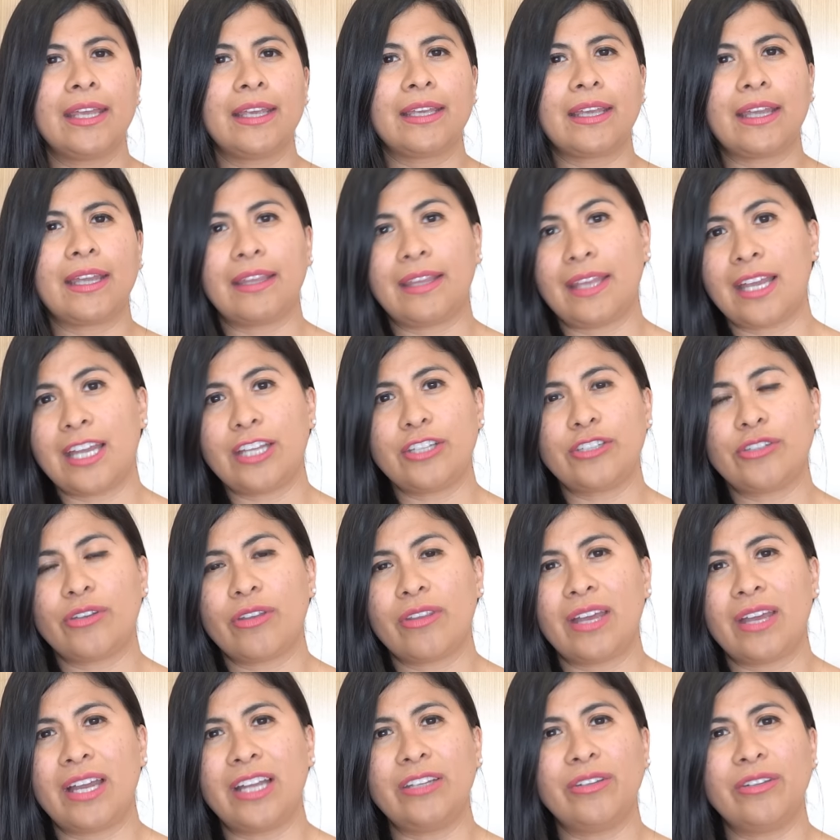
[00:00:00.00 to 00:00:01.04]
que te ha hecho
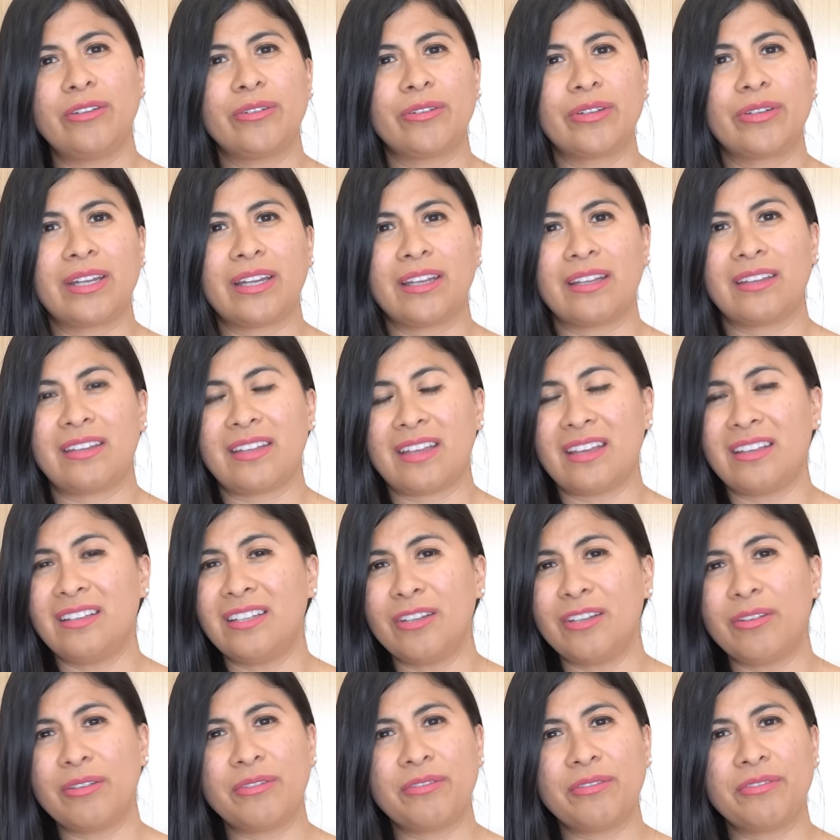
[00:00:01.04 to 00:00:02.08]
daño, que te ha
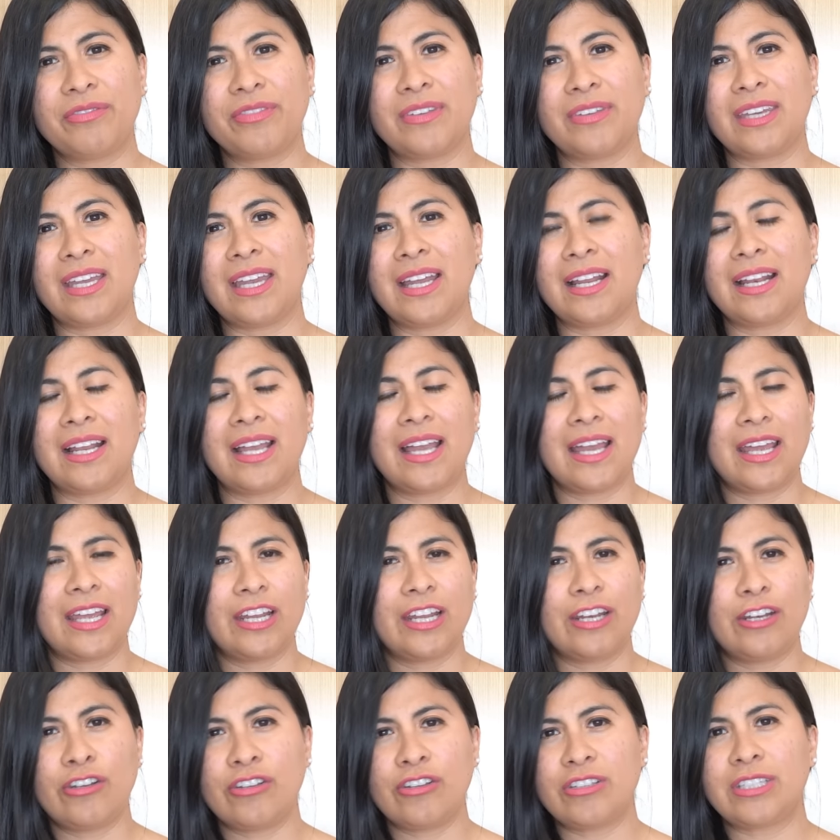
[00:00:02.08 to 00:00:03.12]
sido infiel,
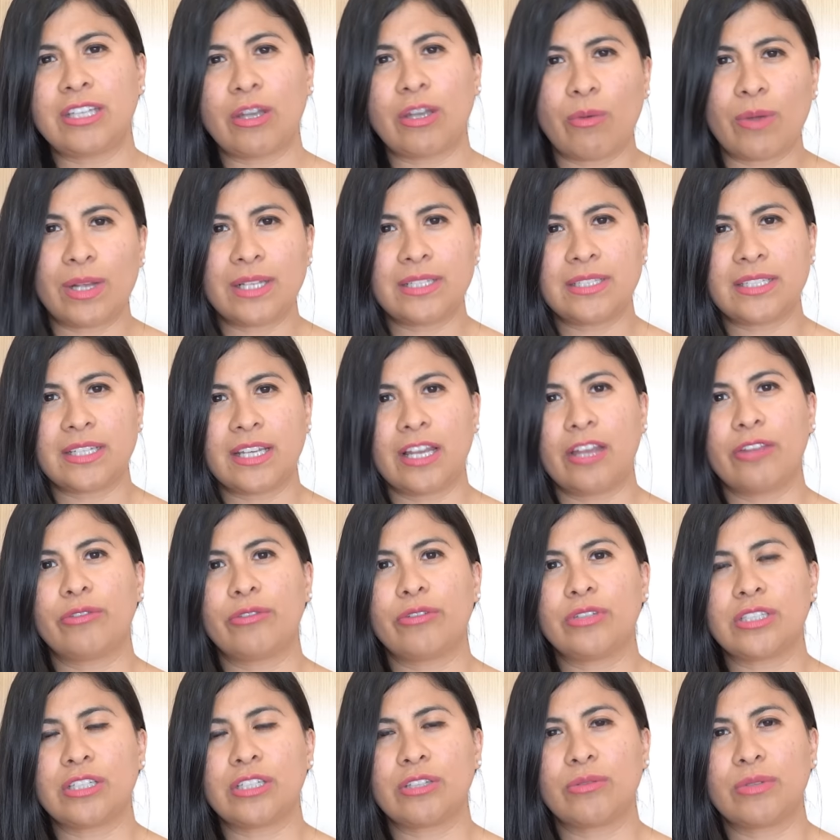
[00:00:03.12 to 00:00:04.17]
no sé cuál sea
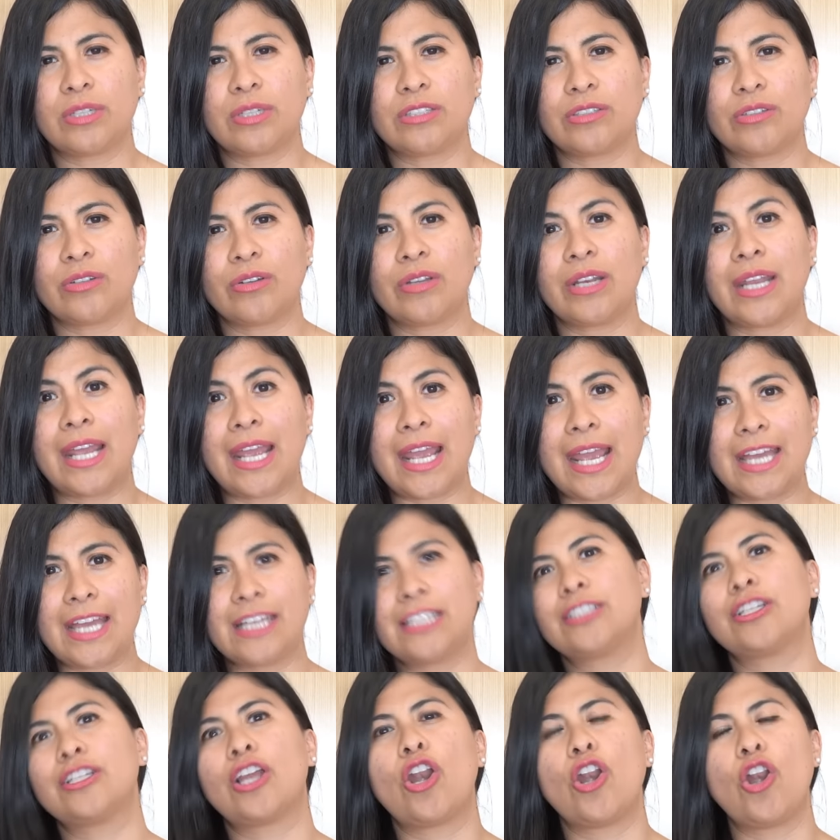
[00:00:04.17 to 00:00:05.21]
tu situación,
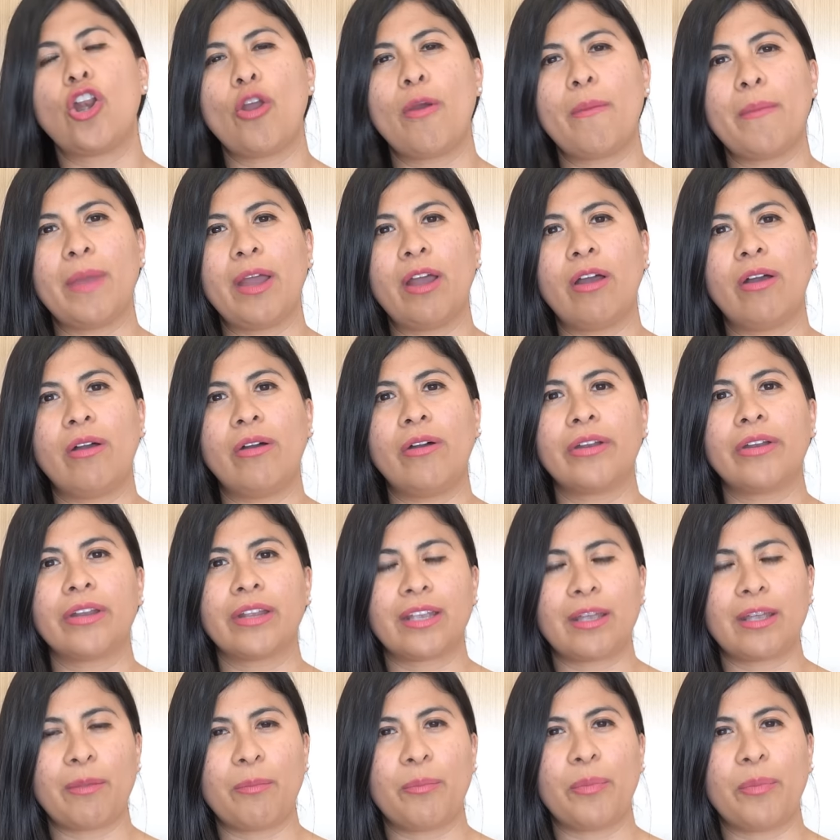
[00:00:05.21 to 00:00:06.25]
es lo mejor
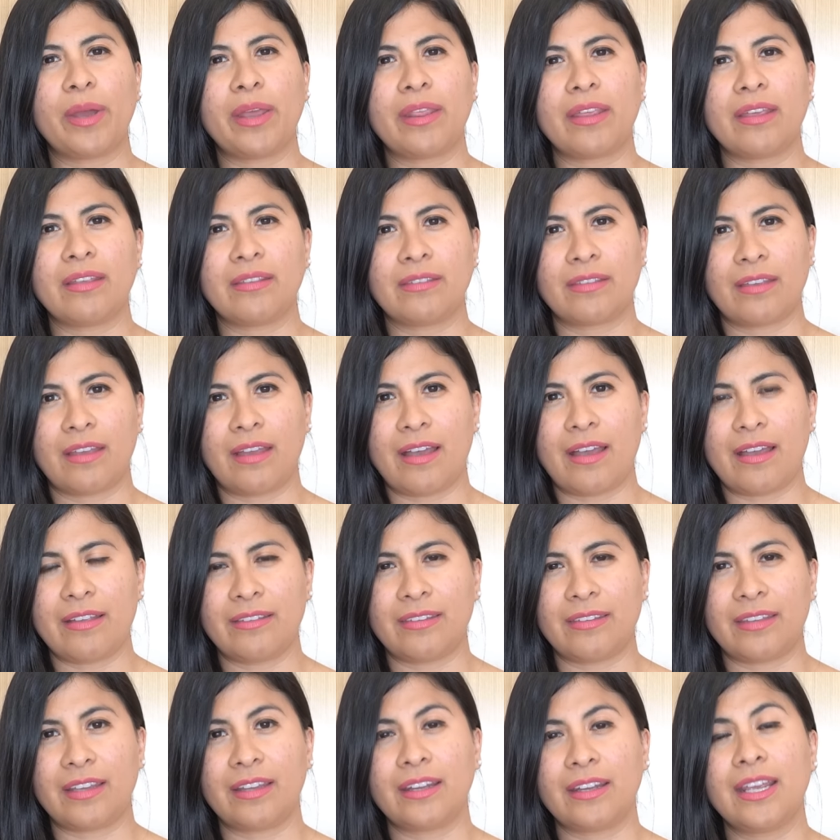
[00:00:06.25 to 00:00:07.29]
que puedes
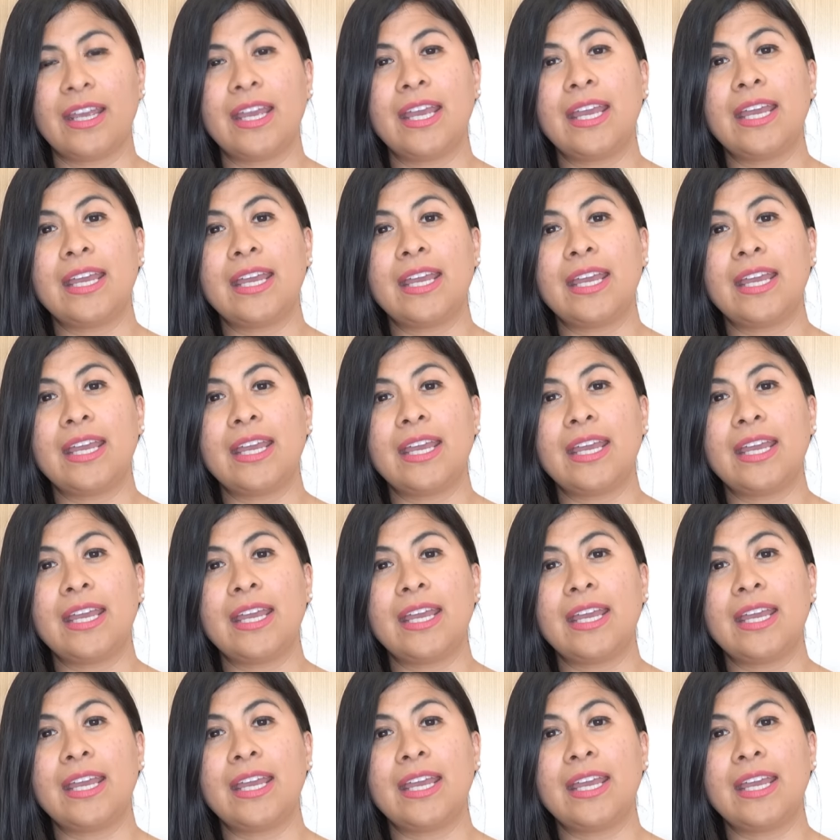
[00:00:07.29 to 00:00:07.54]
hacer.